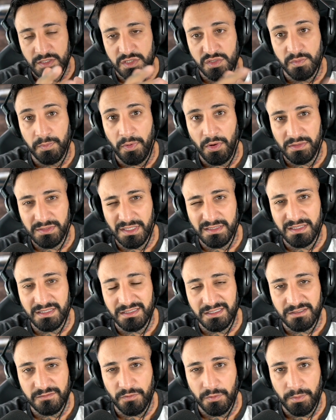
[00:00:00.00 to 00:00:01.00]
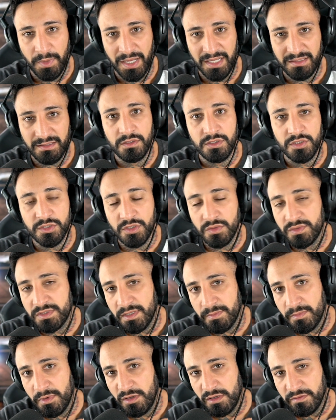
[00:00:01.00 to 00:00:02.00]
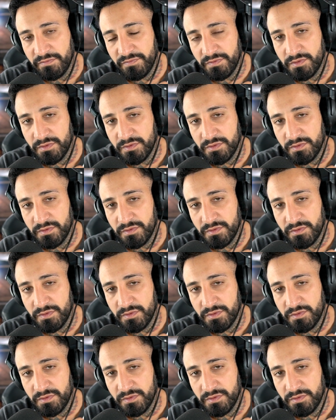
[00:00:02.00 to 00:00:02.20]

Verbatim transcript: Supportet dieses Format, show some love.